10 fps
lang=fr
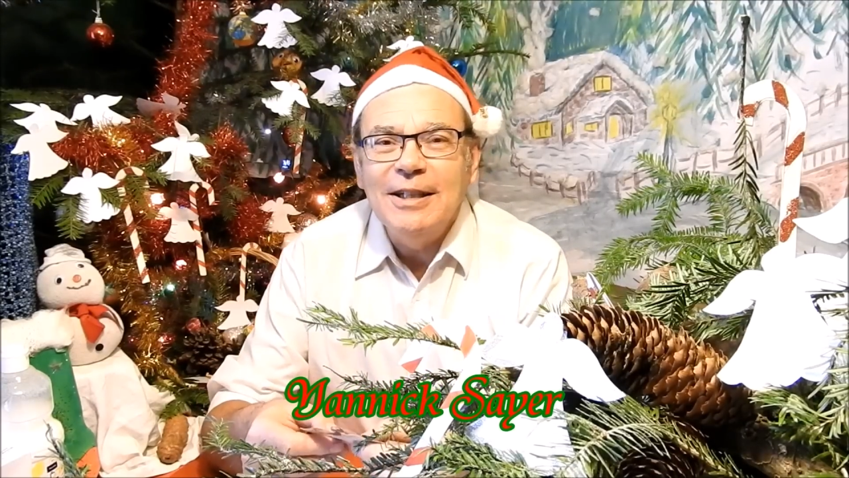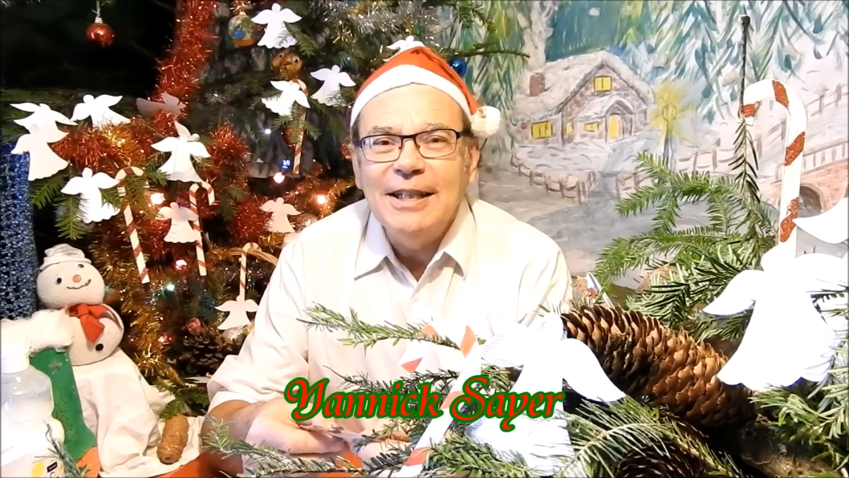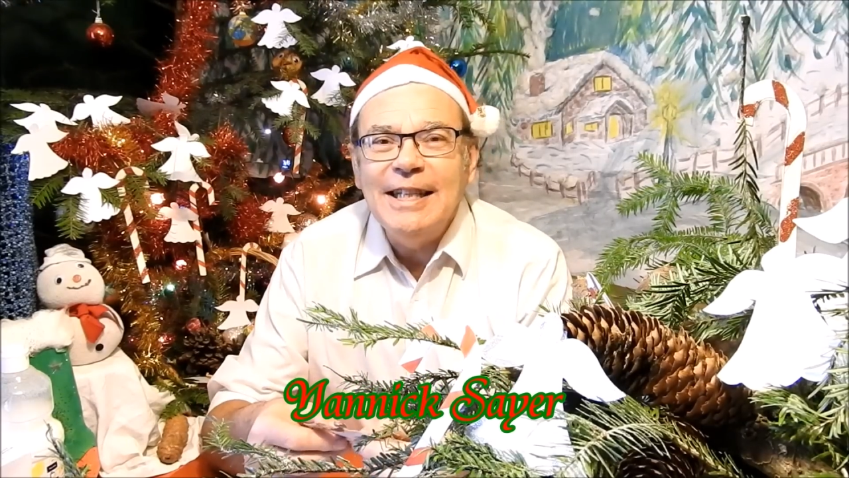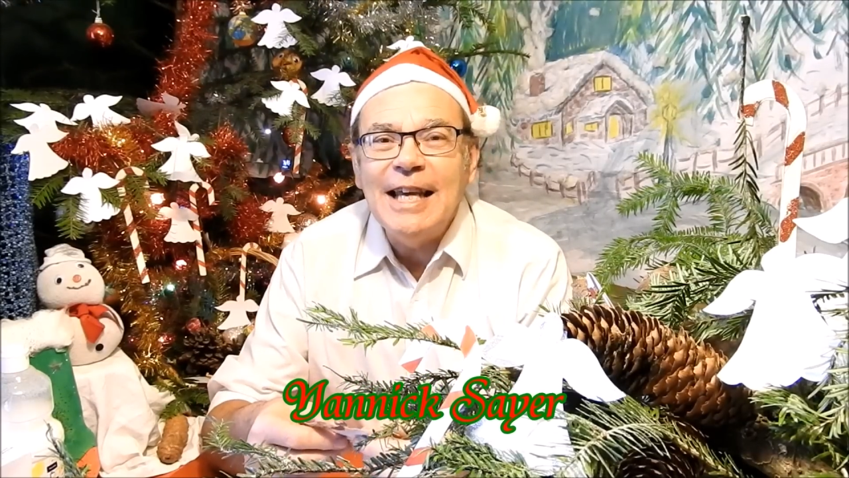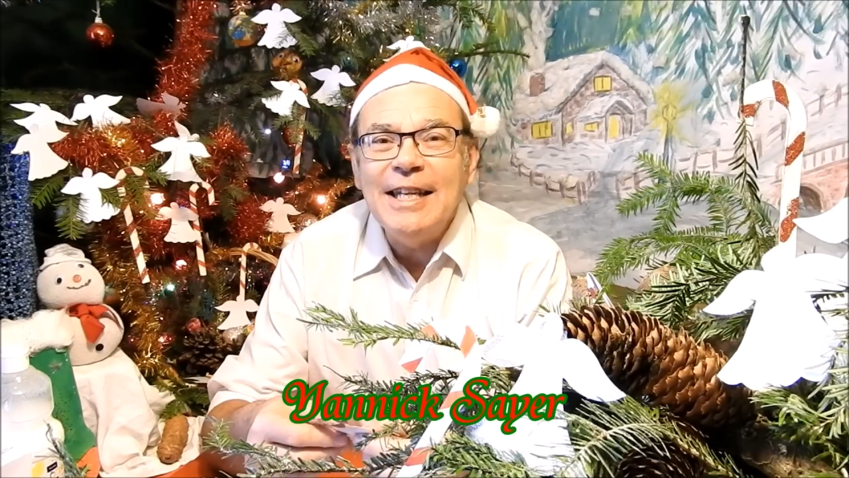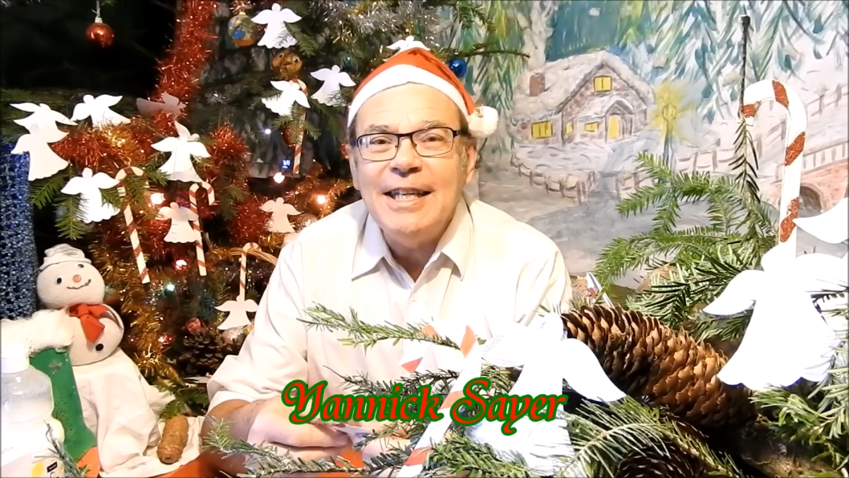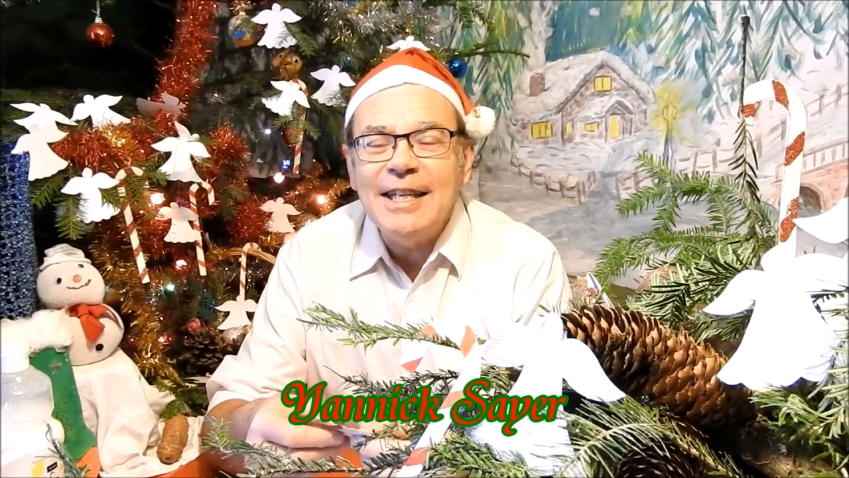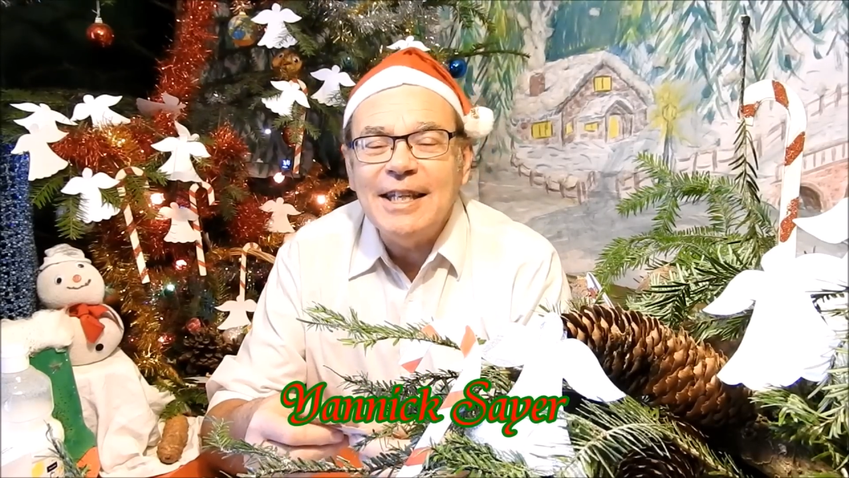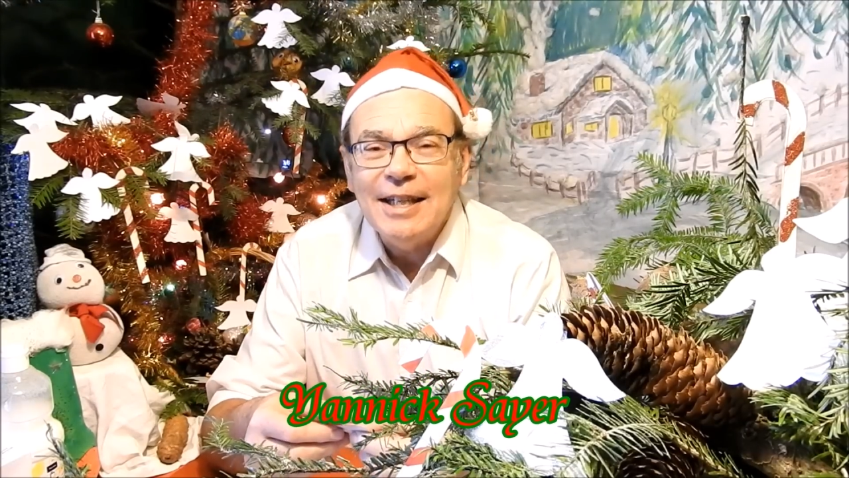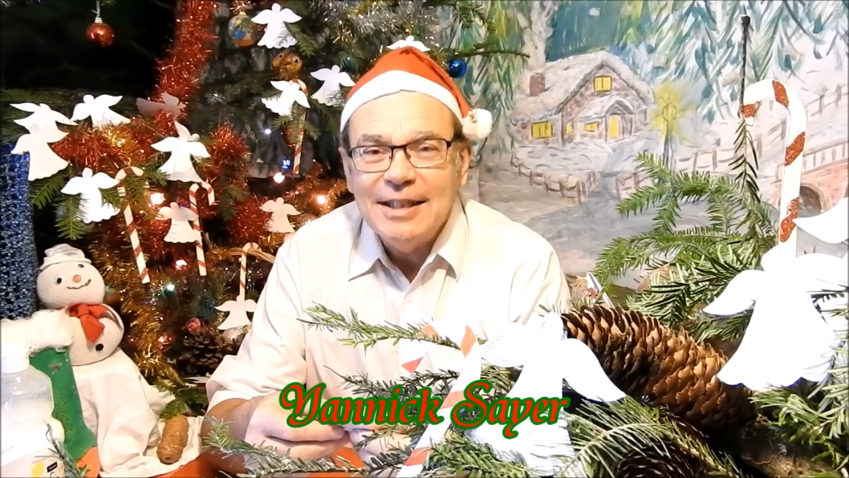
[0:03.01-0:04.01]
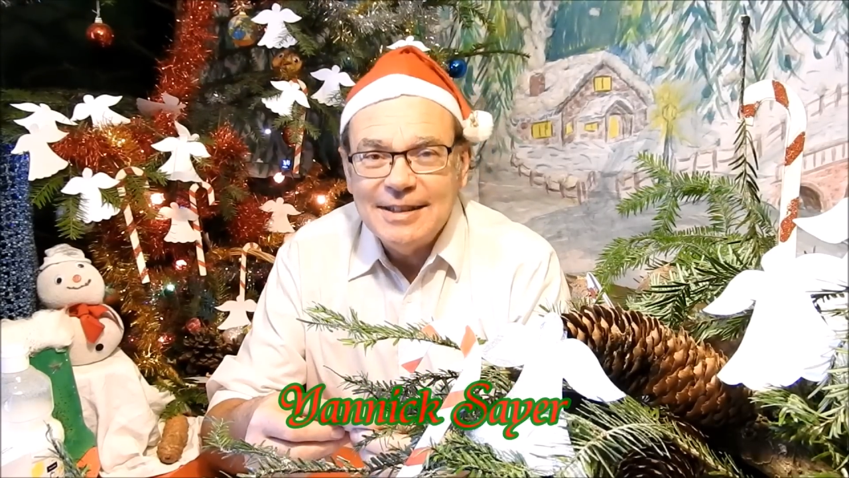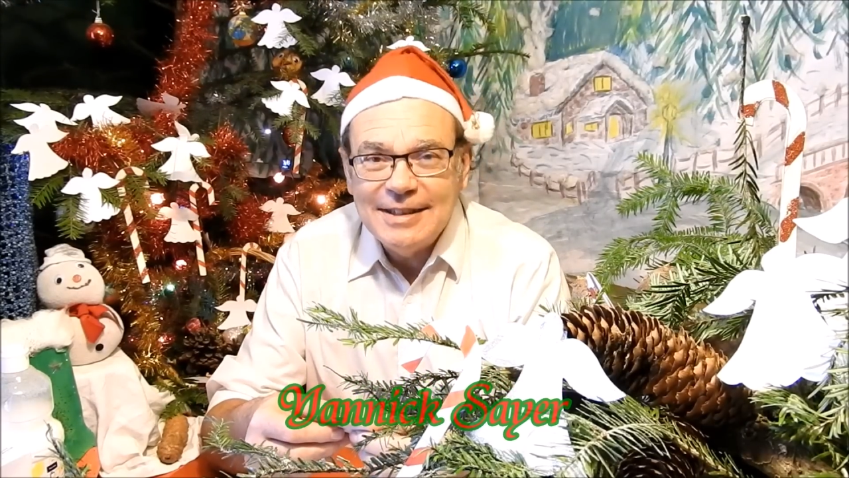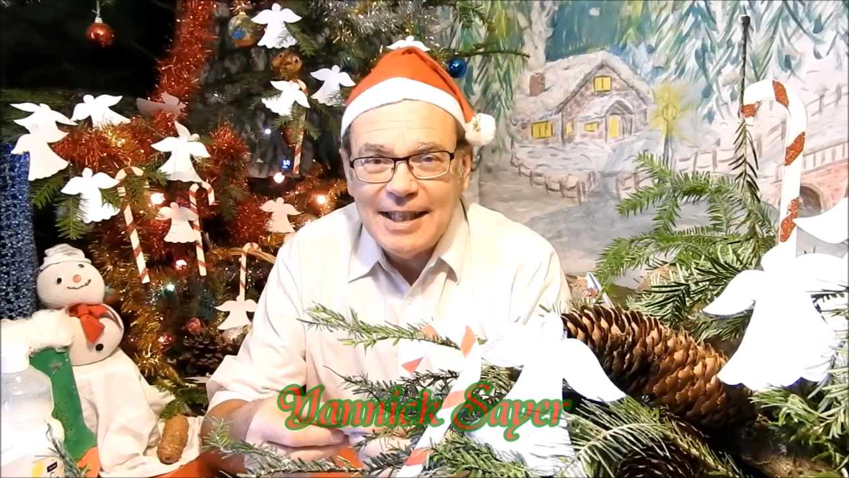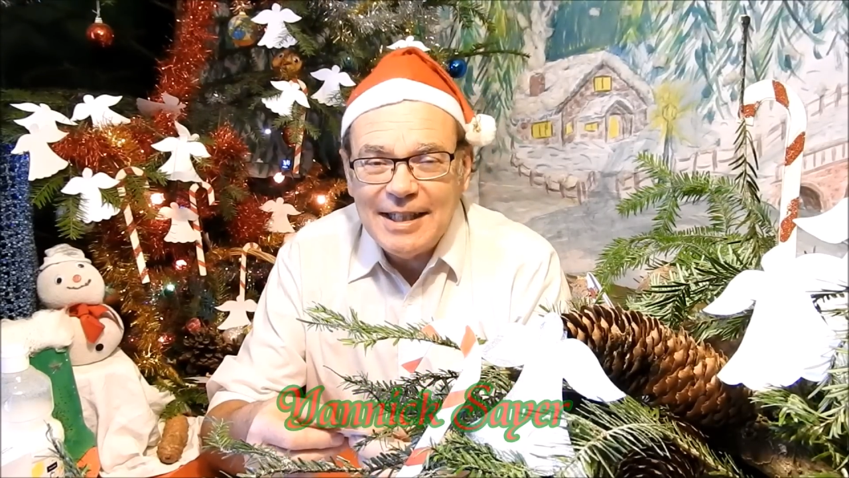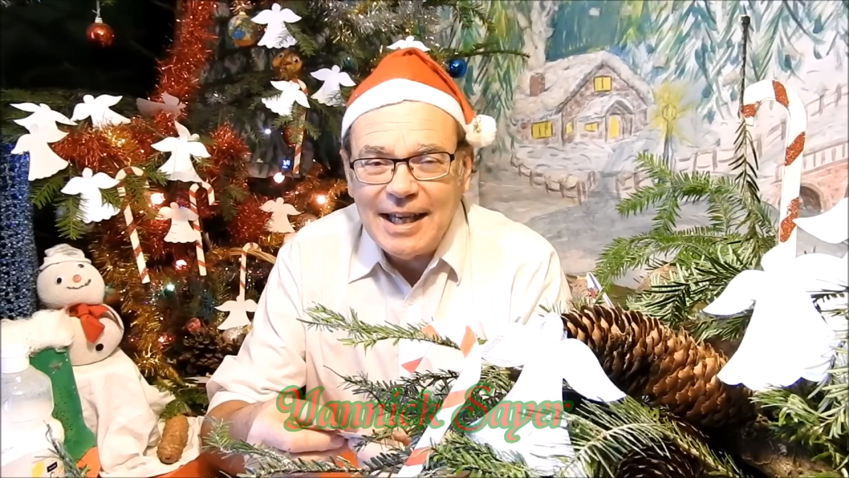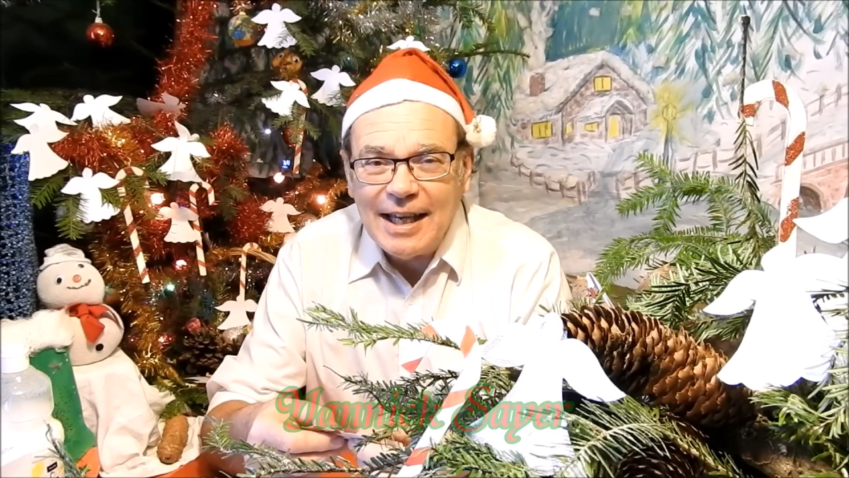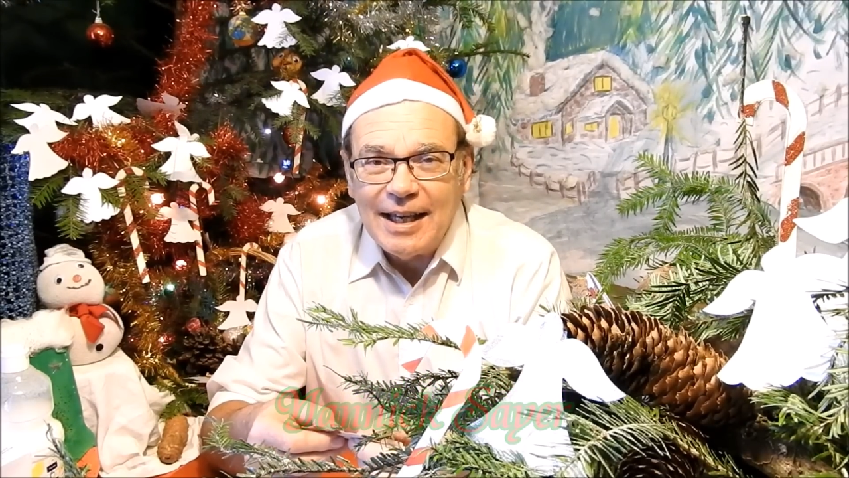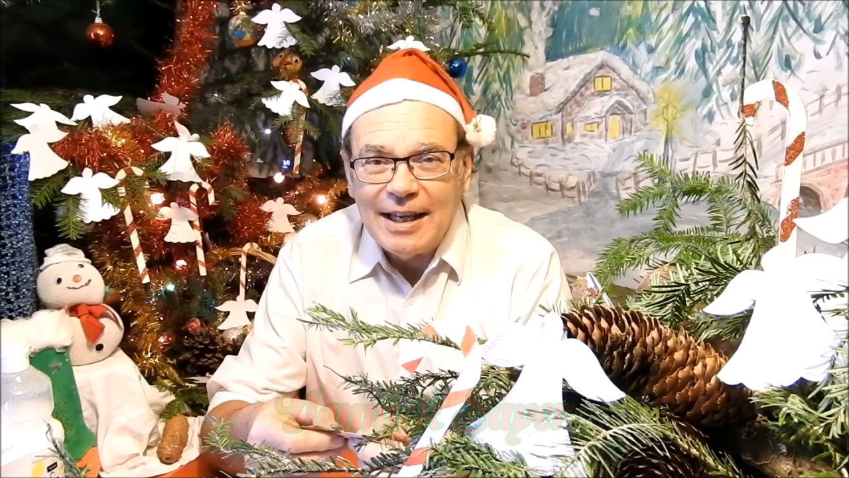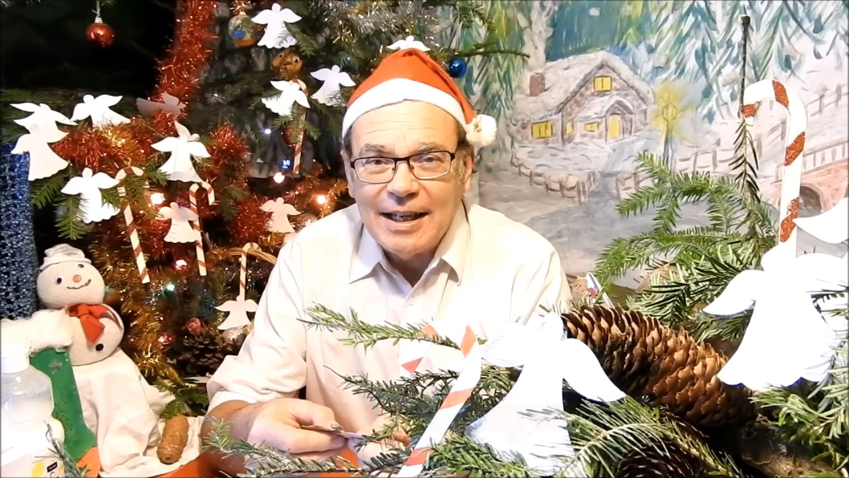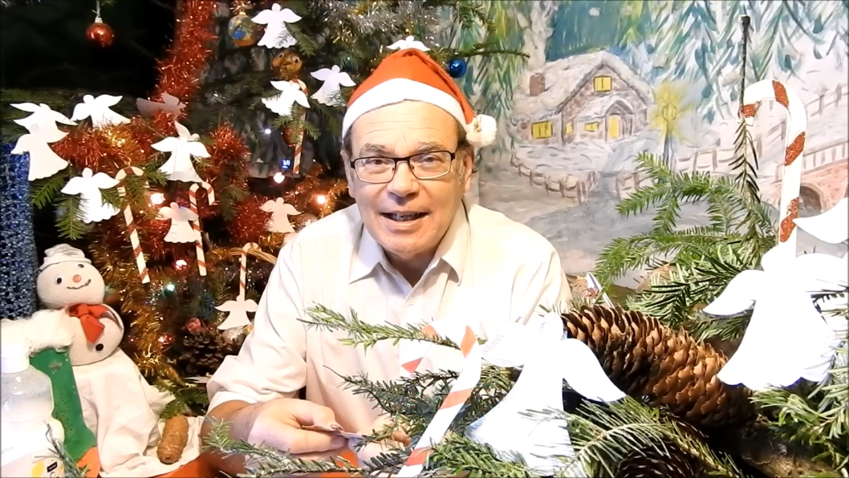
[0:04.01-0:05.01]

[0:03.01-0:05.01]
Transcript: Yannick Seyer.